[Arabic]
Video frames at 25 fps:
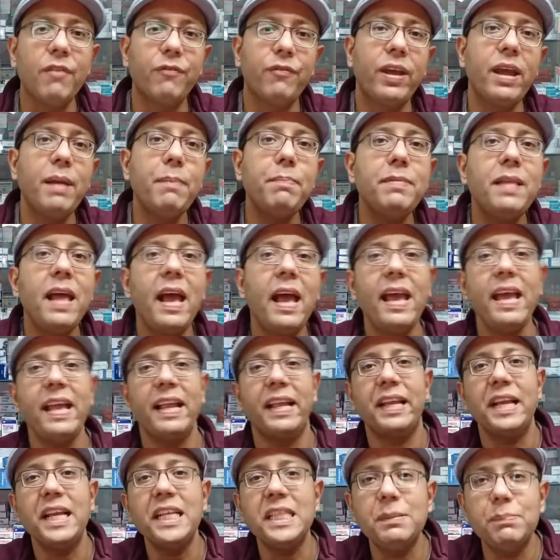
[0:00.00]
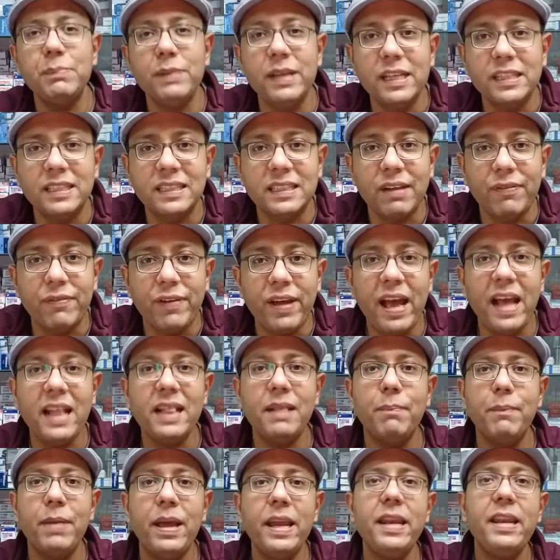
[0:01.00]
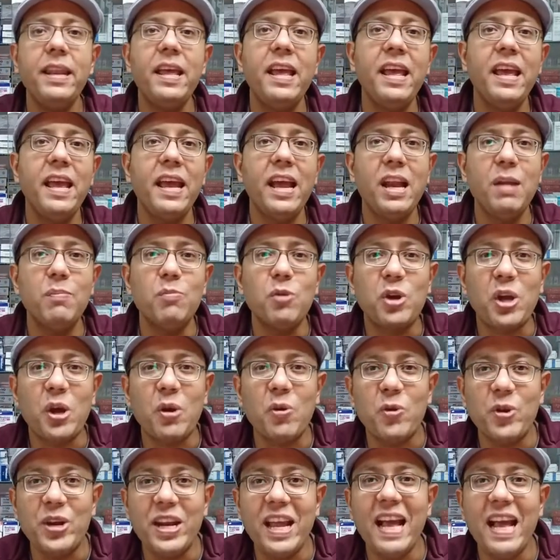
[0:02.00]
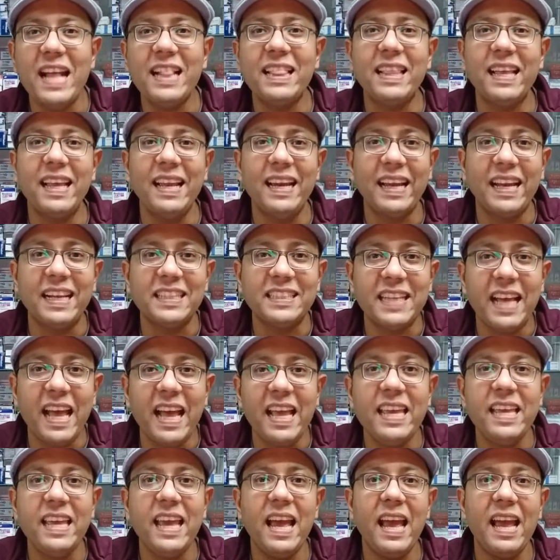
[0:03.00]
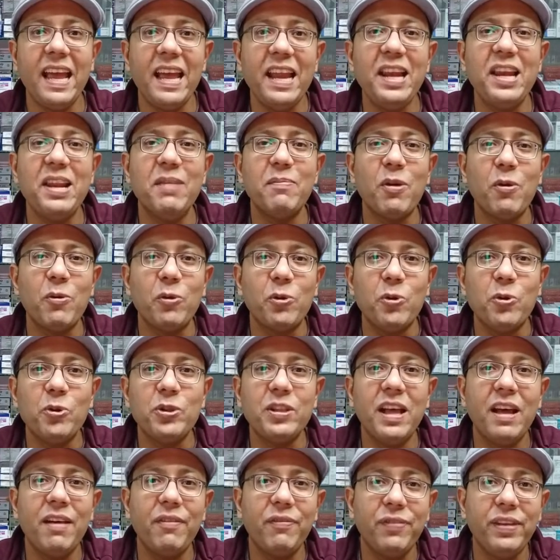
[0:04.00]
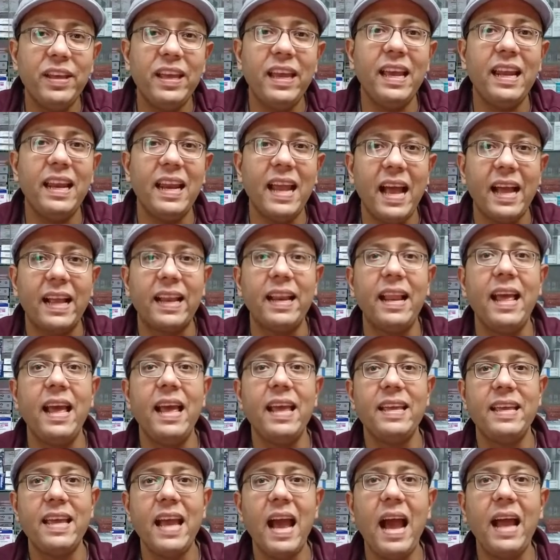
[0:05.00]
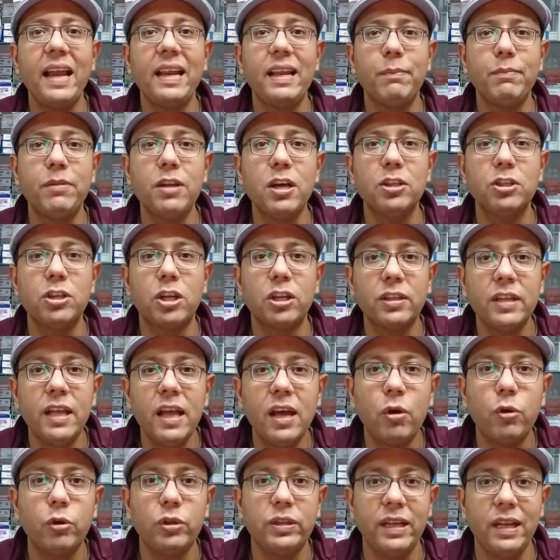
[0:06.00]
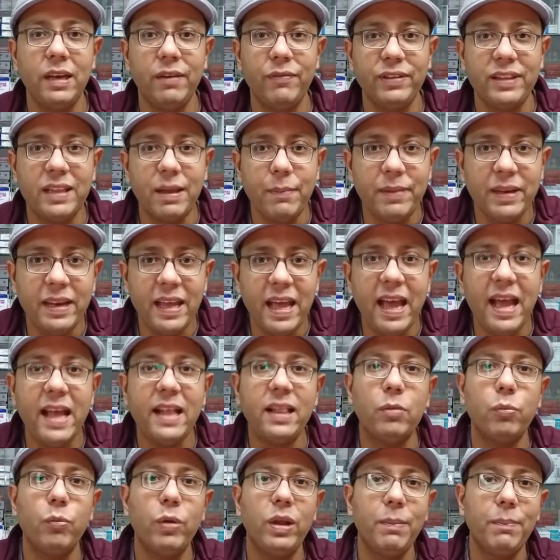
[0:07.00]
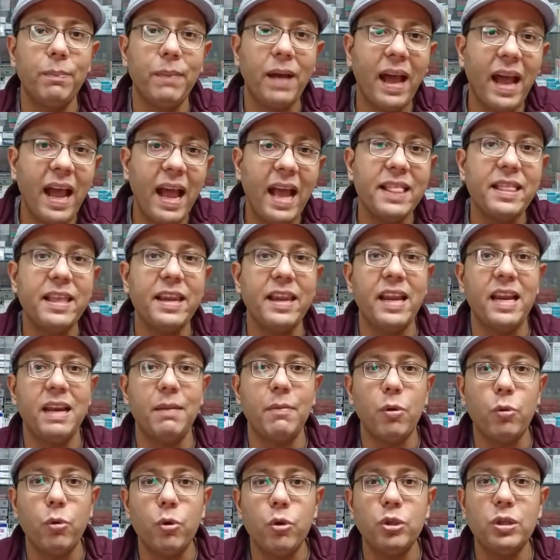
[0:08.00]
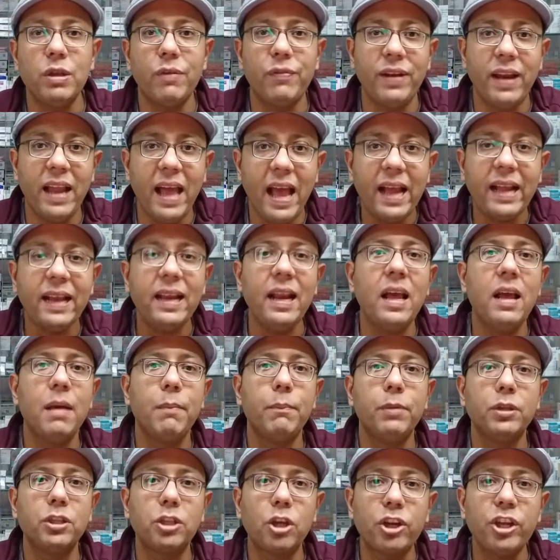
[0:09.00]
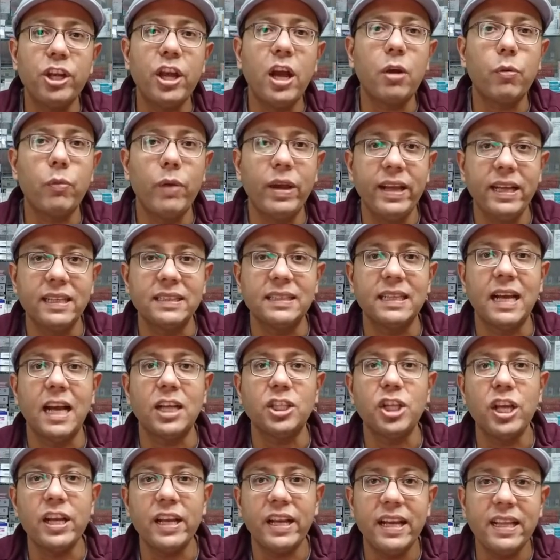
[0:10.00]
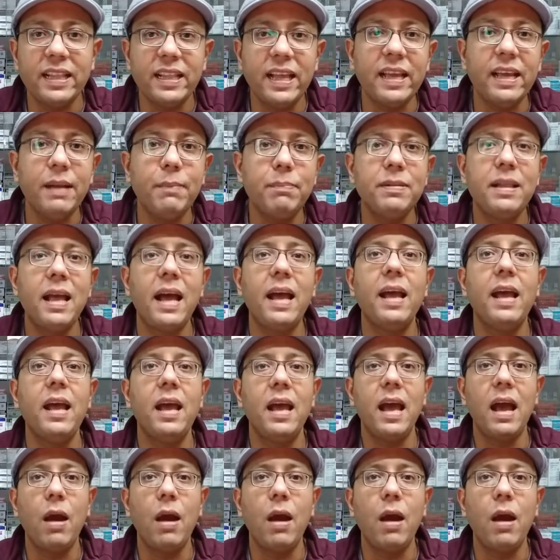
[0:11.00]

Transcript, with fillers: فيبدا الجسم يستفاد من المكونات الغذائيه اللي موجوده في الاكل يعني بنقدر ناخد الفيتامينات والمعادن اللي موجوده في الاكل بطريقه كويسه عشان كده يبدا